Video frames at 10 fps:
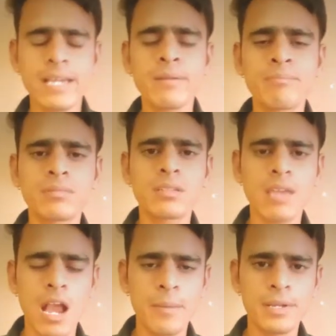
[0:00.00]
एक
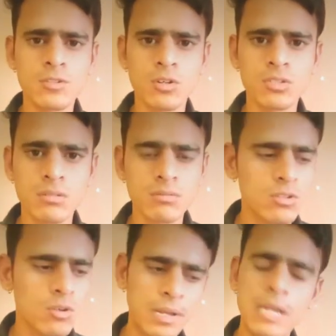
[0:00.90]
क्या कहूँ मैं जो
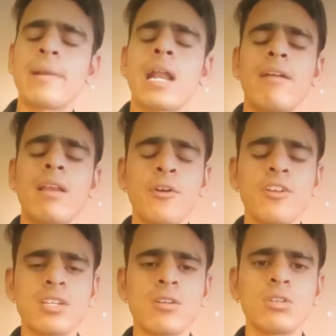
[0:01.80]
जो फिल्म बनाने वाले
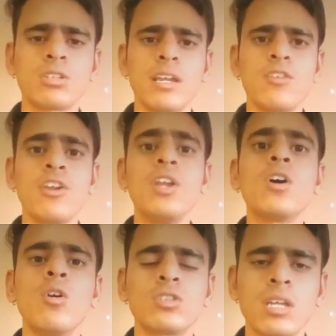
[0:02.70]
प्रोड्यूसर होते हैं जो
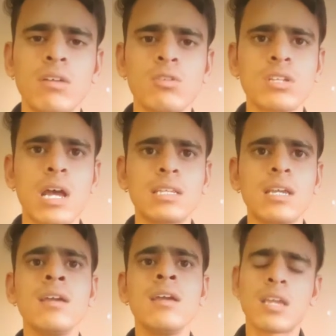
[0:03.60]
हीरो होते हैं वो
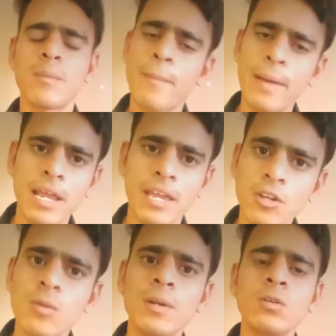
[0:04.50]
चाहते हैं कि मैं पहले
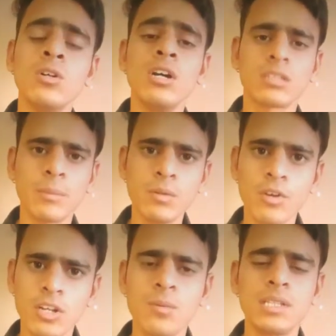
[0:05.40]
हीरो बनूं तभी
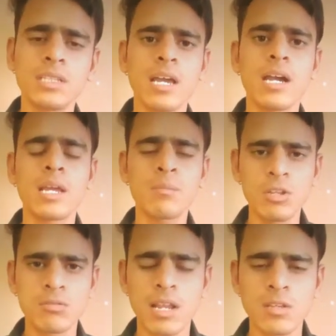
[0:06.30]
वो हीरो बनते हैं अगर एक
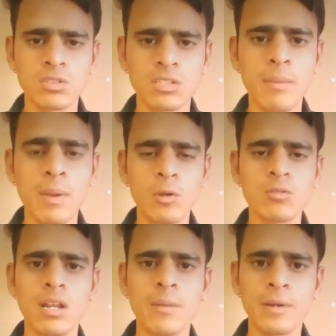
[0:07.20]
पुलिस वाला सोचता है मैं
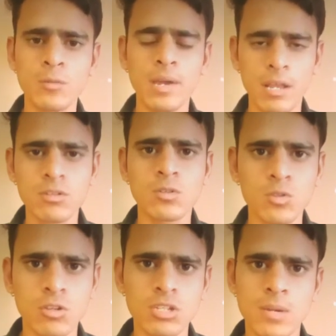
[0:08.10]
पुलिस वाला बनूं पहले उसने
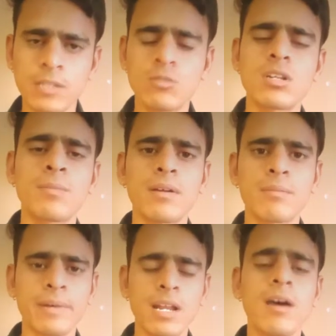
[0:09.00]
सोचा उसके बाद
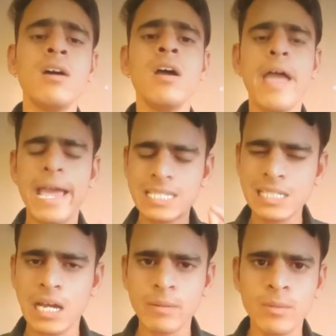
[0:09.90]
उसने बना
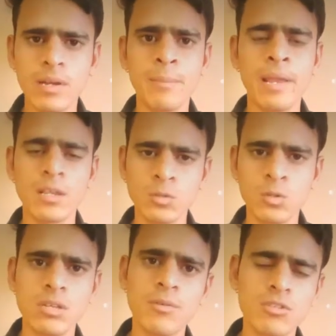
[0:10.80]
ऐसी आर्मी वाला पहले
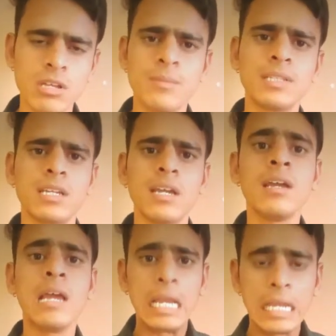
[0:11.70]
सोचते हैं उसका तो बनते
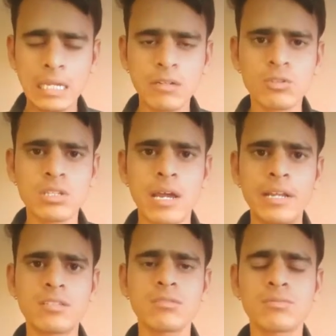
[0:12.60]
हैं लेकिन वो
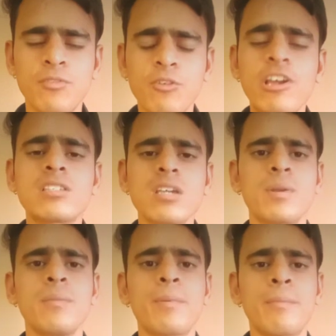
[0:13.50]
सारी फ्रिक्वेंसी
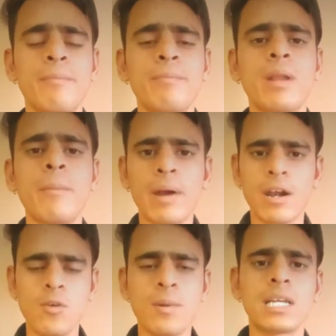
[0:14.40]
अपने
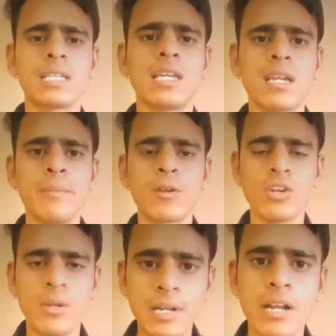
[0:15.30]
ब्रह्मांड को बताते हैं कि मेरे
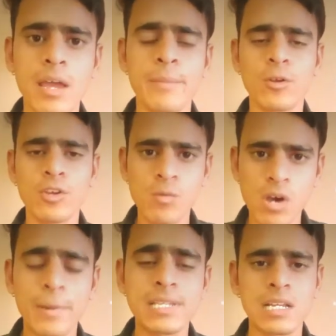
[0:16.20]
को ये बनना है मेरे को ये
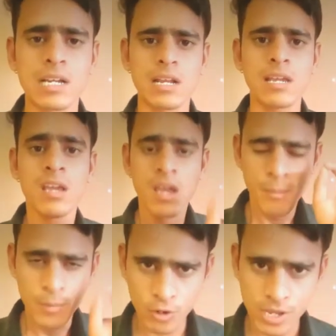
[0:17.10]
मुकाम हासिल करना
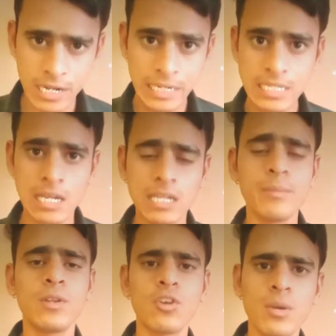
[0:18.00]
है मेरे को ये घड़ी
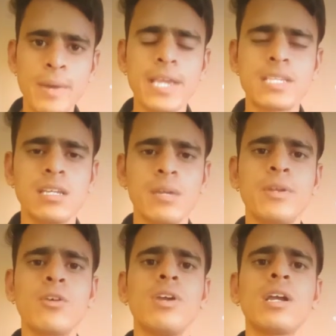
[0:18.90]
चाहिए मेरे को ये बाइक चाहिए
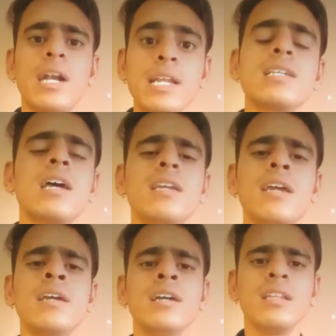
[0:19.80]
मेरे को ये गाड़ी
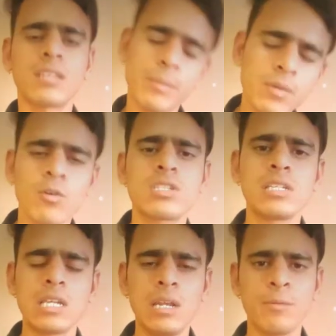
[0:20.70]
चाहिए तभी वो उस
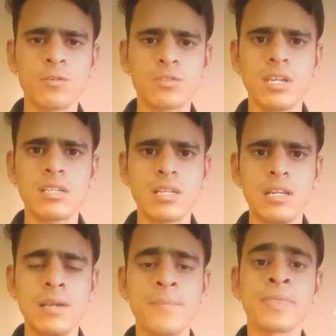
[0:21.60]
चीज़ के लिए पहुँचते हैं
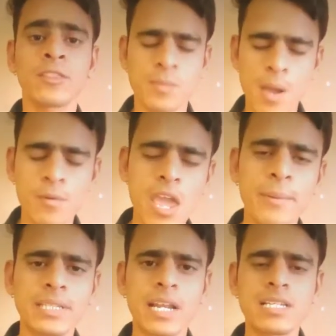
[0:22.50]
इसीलिए तो मैं आपको
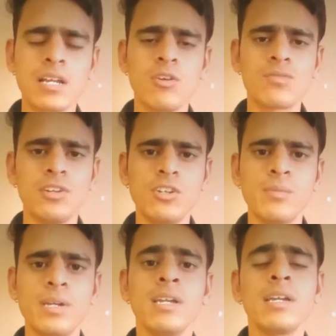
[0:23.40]
यही बताना चाह रहा हूँ इस
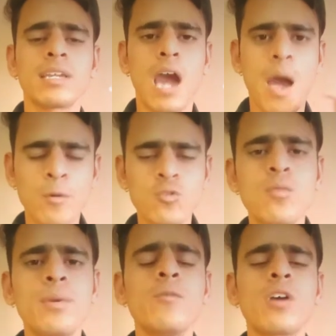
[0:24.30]
वीडियो में कि आपको
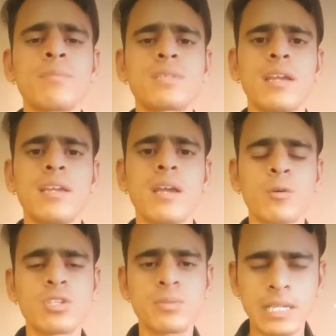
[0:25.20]
जो भी मुकाम चाहिए
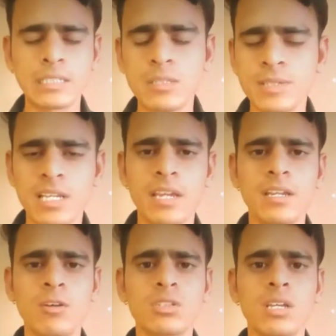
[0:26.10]
आपको जिस भी सक्सेस में
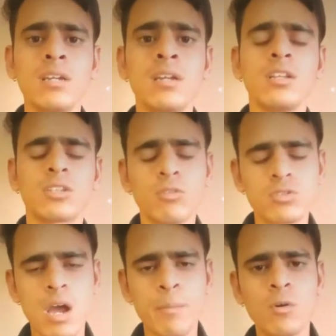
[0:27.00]
चाहिए होता है तो
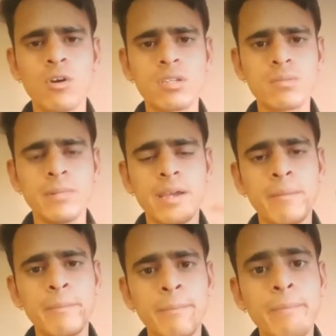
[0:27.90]
वो सब आपको इसमें
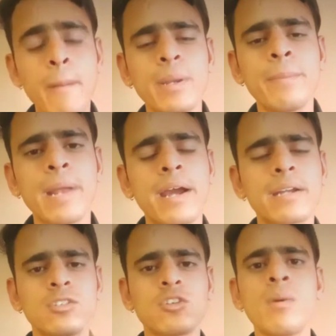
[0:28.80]
अपनी
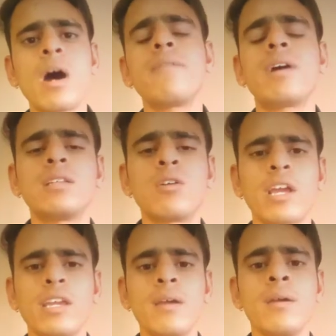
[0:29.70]
प्राकृतिक को बार बार
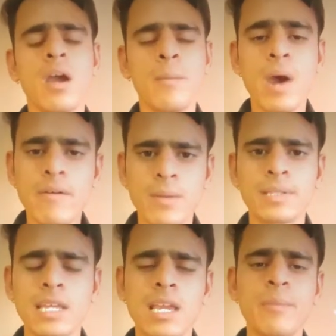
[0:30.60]
दोहराइए बार बार
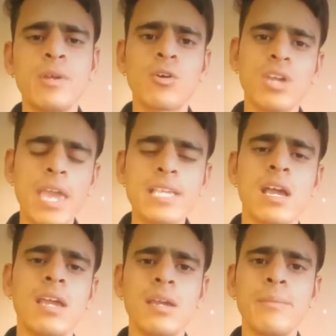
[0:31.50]
बताइए कि मेरे को यही
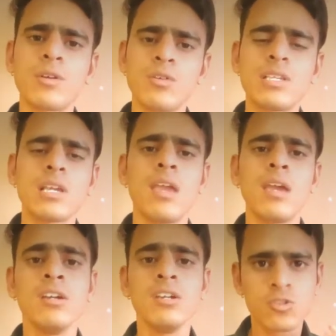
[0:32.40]
चाहिए मेरे को ये
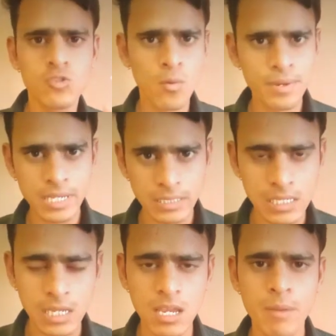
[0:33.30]
चाहिए जो भी
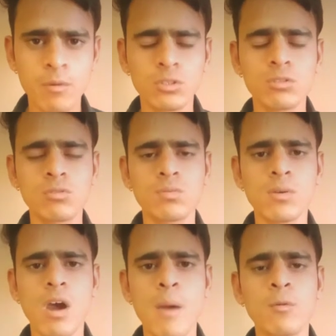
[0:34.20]
सक्सेस चाहिए आपको तो उस
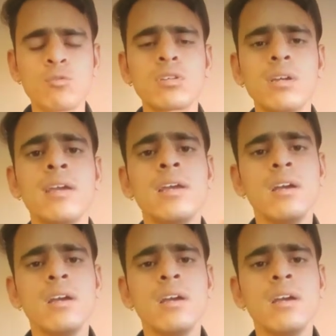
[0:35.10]
आप उससे